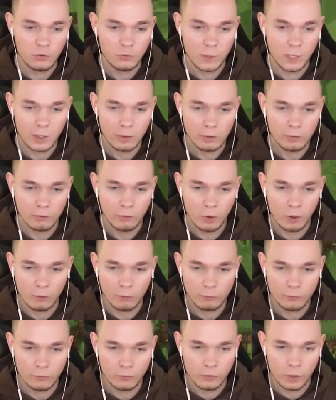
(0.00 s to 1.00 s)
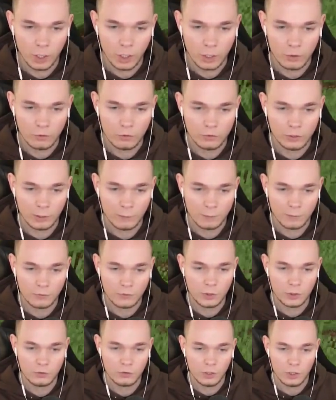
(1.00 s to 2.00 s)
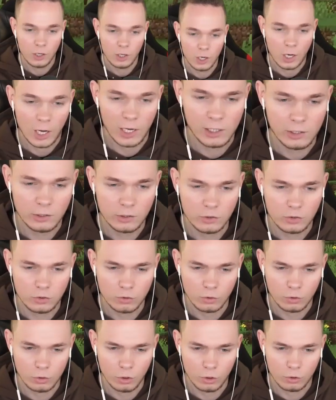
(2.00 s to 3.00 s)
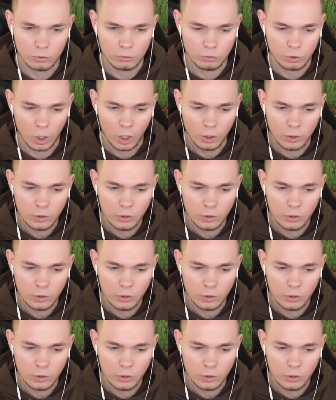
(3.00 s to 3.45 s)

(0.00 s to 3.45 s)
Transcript: normal geworfen. Also da passiert eigentlich ja gar